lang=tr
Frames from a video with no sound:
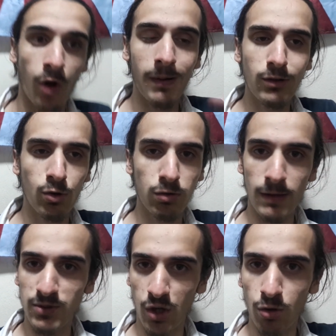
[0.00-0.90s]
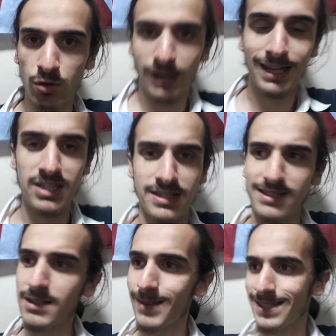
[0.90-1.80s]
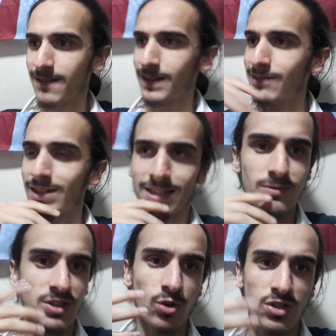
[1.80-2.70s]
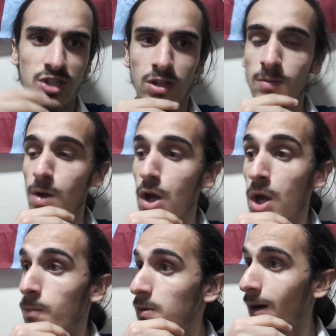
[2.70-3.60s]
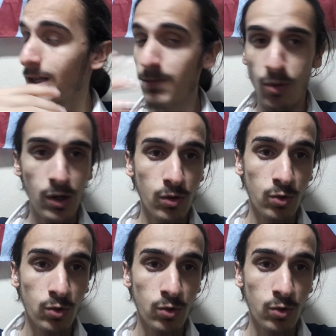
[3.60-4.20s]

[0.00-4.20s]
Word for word: normalde okul hep şey olur arkadaşlar sanırım yasak falan var kimse yok diyecektim. Bir baktım böyle